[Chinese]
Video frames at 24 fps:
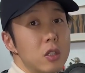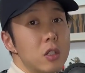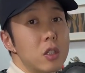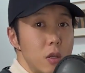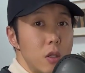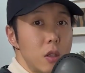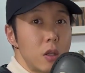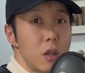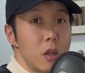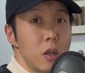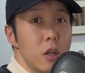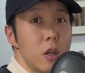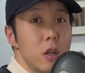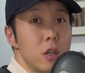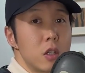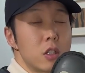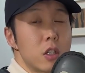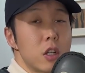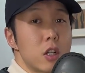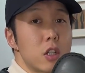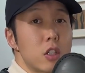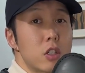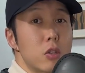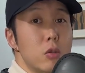这个
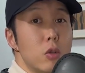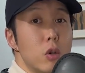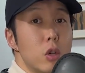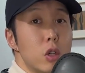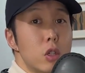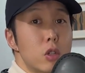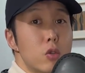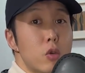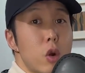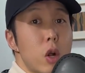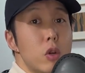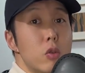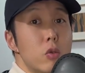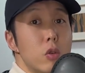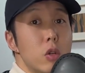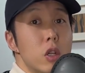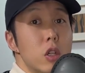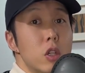这个是我穿着